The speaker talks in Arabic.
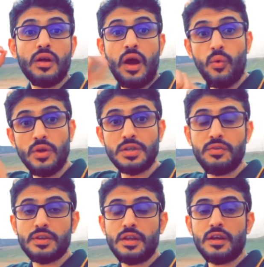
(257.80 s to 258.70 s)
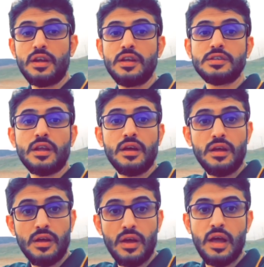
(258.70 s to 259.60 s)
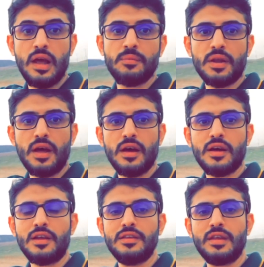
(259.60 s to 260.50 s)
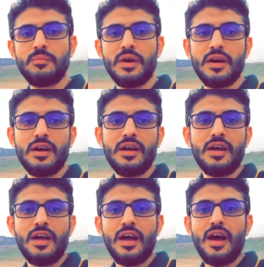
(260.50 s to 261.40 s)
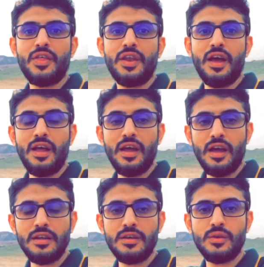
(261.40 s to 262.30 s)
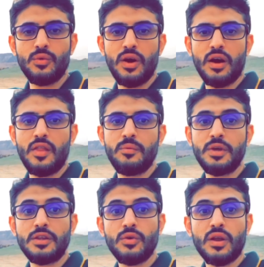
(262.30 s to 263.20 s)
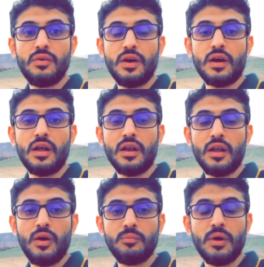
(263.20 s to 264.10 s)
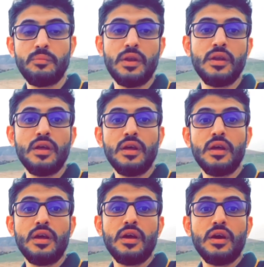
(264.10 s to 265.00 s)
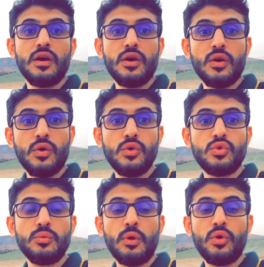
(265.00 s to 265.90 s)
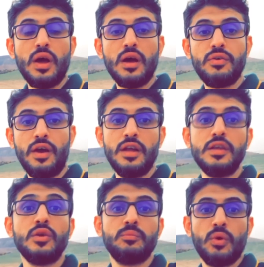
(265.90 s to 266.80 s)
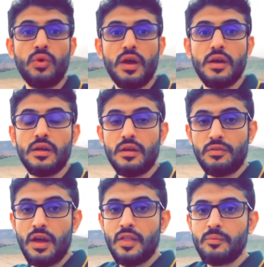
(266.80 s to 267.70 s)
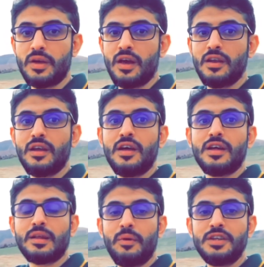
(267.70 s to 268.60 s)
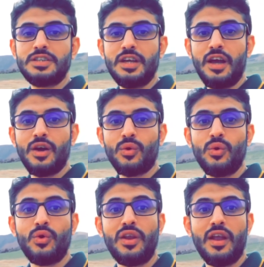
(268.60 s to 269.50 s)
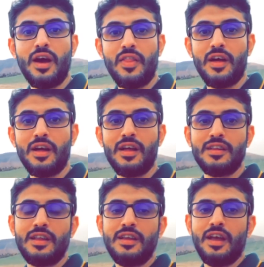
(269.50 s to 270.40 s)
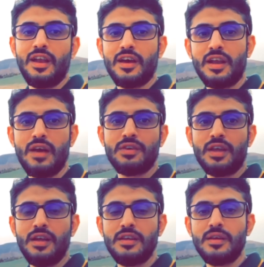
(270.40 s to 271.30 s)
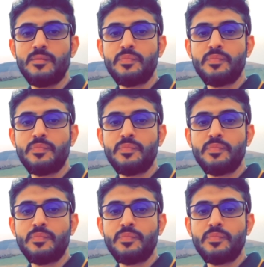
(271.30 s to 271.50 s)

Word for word: أول شيء في طريق الهجرة الأمر الآخر عندما أثنى على علي وأخذ بيدي ورفع قال اللهم من كنت مولاه فعلي مولاه في هذا المكان طبعا الشيعة يقولون أن هذا دليل على خلافة علي